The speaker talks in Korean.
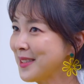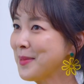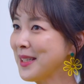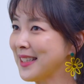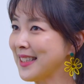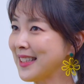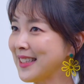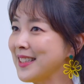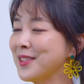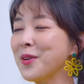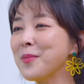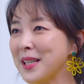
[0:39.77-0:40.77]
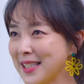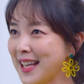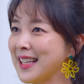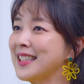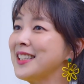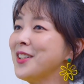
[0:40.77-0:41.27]
흥미를 정말
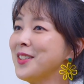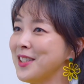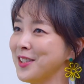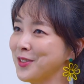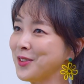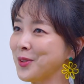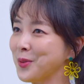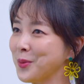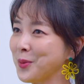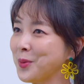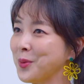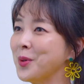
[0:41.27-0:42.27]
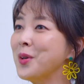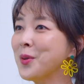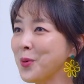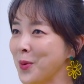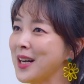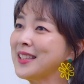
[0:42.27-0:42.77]
잘 끌어낼 수 있도록
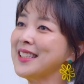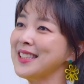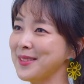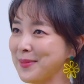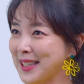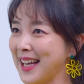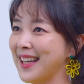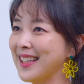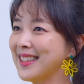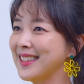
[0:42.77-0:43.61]
고안을 했습니다.